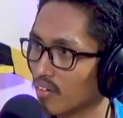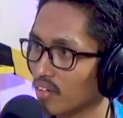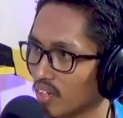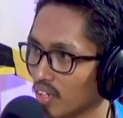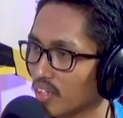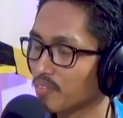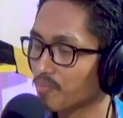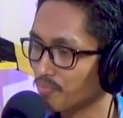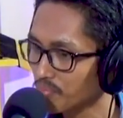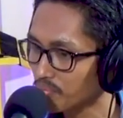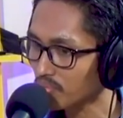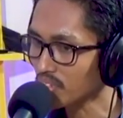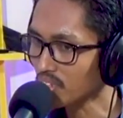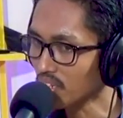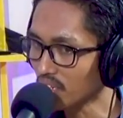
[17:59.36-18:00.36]
oke.
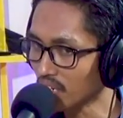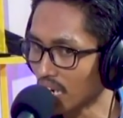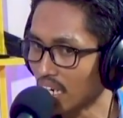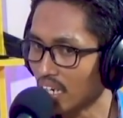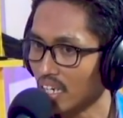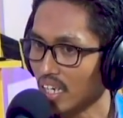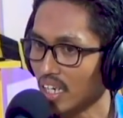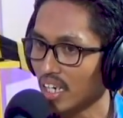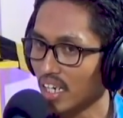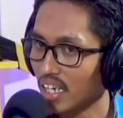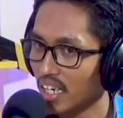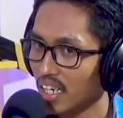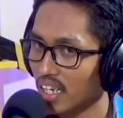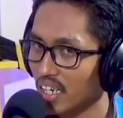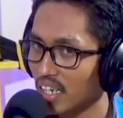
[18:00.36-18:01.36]
Nah,
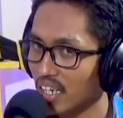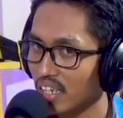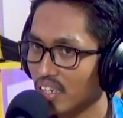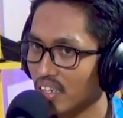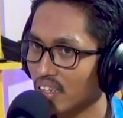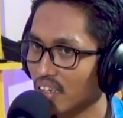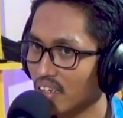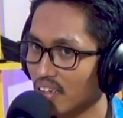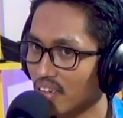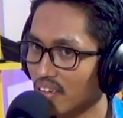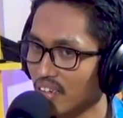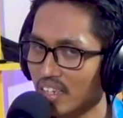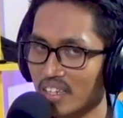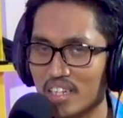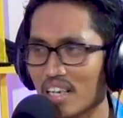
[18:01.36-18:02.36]
eh
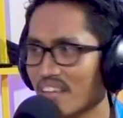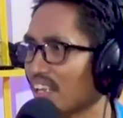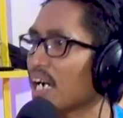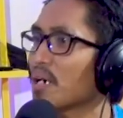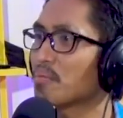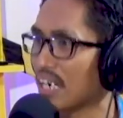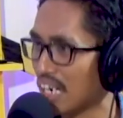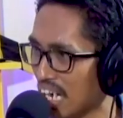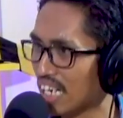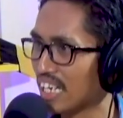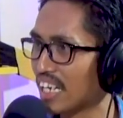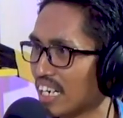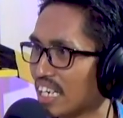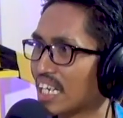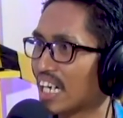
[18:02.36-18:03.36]
saya tidak sabar
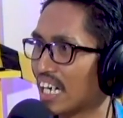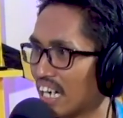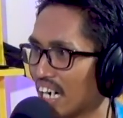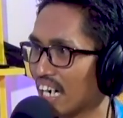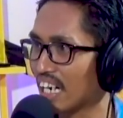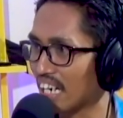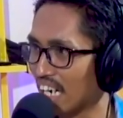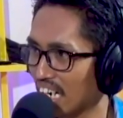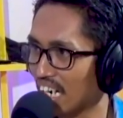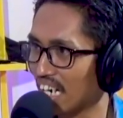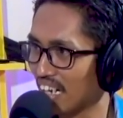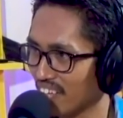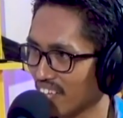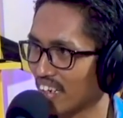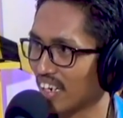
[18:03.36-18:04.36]
akhirnya
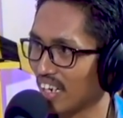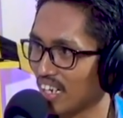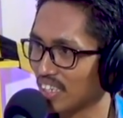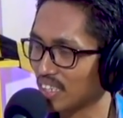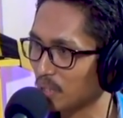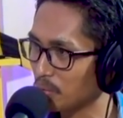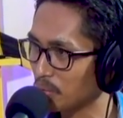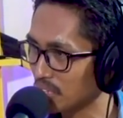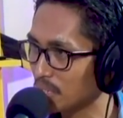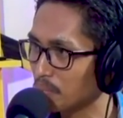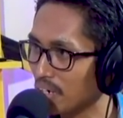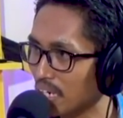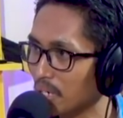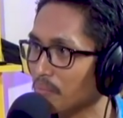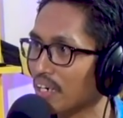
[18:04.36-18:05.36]
kakak Sela di di
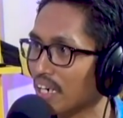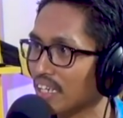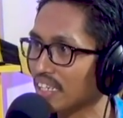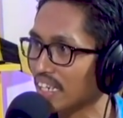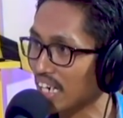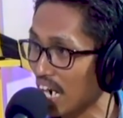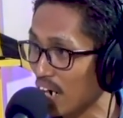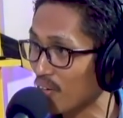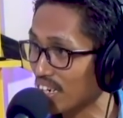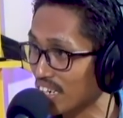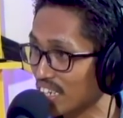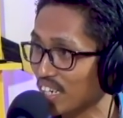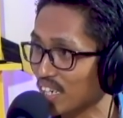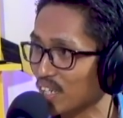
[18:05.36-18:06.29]
bagian-bagian tengah awal ini